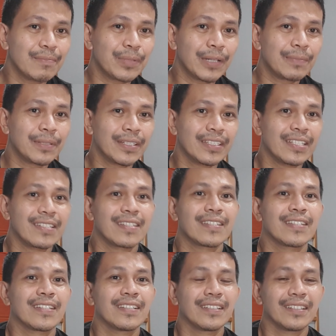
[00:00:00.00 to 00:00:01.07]

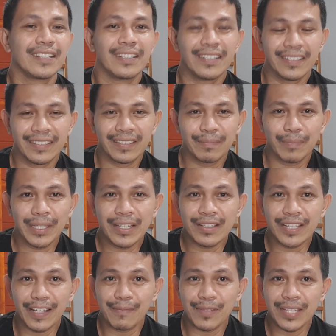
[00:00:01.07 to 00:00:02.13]
properties. Because
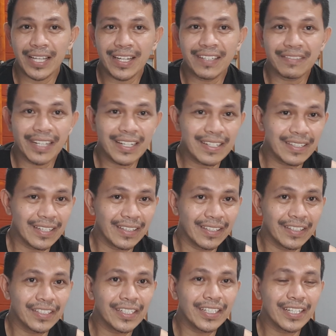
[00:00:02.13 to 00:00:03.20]
I'm selling real estate
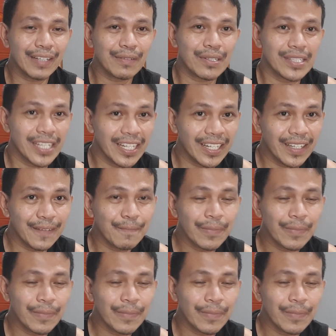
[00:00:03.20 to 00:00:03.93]
here in Davao City.